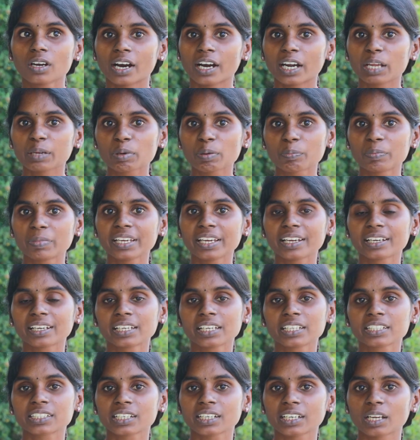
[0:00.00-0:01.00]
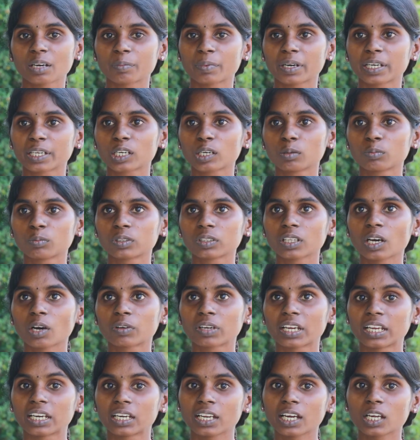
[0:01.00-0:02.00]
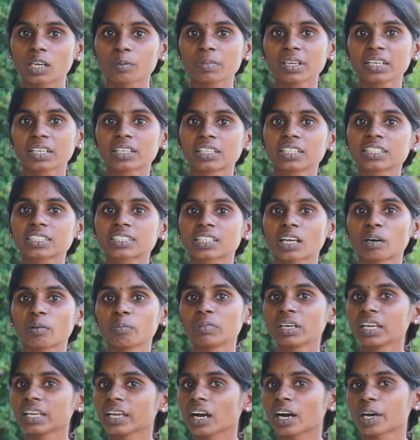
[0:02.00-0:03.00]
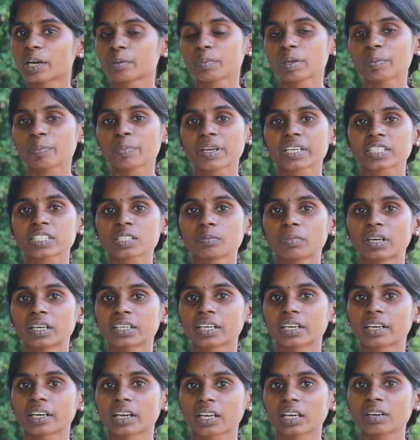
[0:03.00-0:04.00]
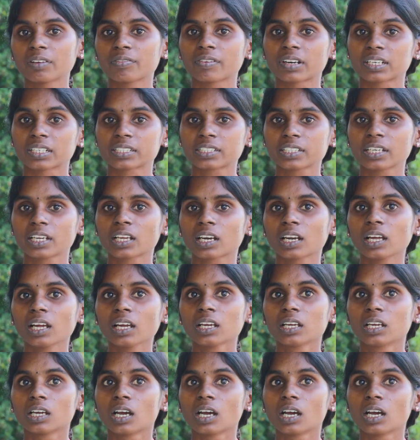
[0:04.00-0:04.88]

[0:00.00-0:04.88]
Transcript: ஆனால் இப்போ பிஏ இங்கிலீஷில் நான் படிக்கும்போது அவங்க எல்லாருமே இங்கிலீஷ் தமிழில் யாருமே பேச மாட்டேன்றாங்க ஃபஸ்ட் இயரில்